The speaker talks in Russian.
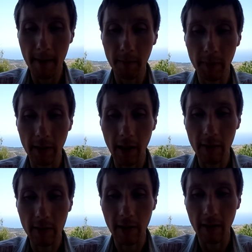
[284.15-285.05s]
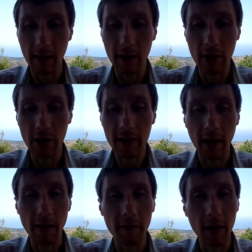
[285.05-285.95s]
пытаются
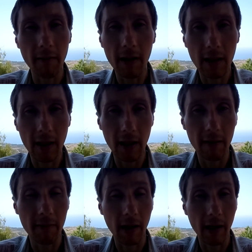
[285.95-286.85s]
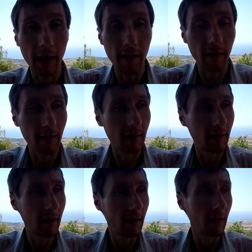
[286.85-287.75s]
искать виноватых или врага
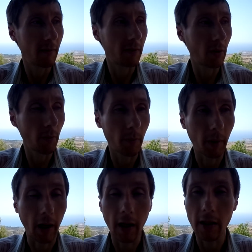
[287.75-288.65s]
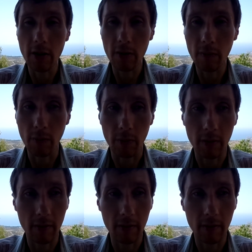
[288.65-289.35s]
в том, как они живут.